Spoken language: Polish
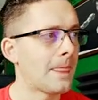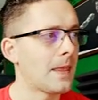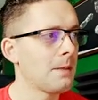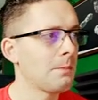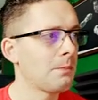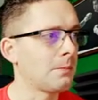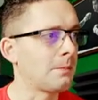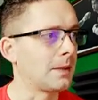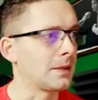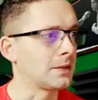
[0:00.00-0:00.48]

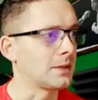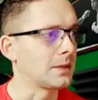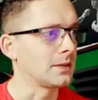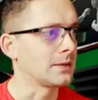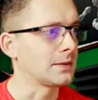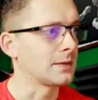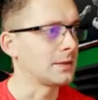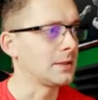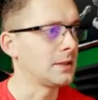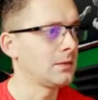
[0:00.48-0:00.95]
I popatrzcie,
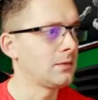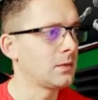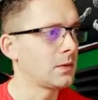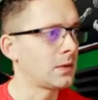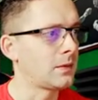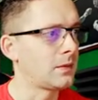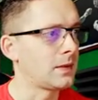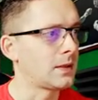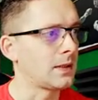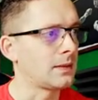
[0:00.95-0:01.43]
znowu
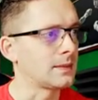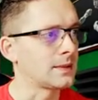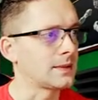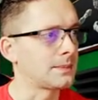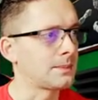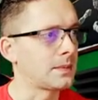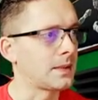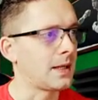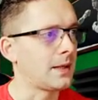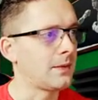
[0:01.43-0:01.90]
chwytam
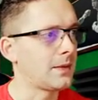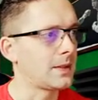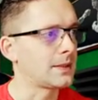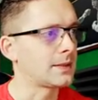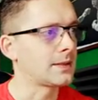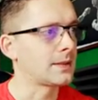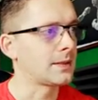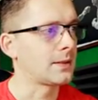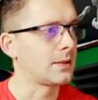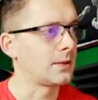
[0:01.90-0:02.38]
z prawej
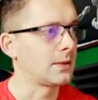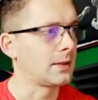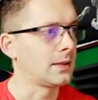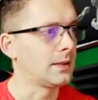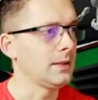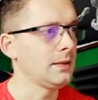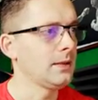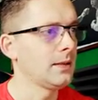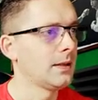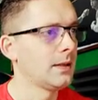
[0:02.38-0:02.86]

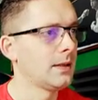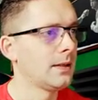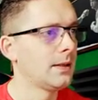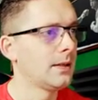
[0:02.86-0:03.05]
strony